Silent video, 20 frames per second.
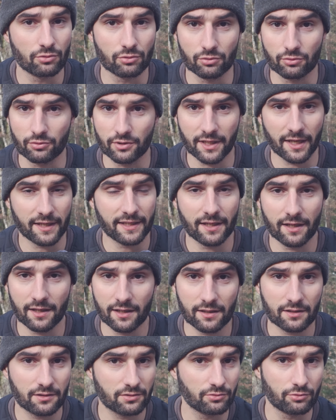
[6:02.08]
de
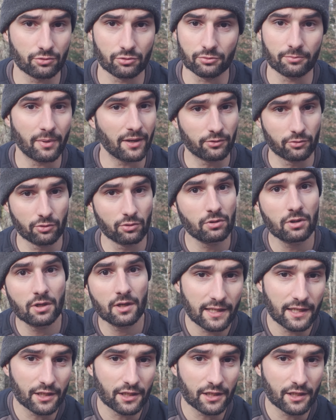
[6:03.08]
kayak, de bateau,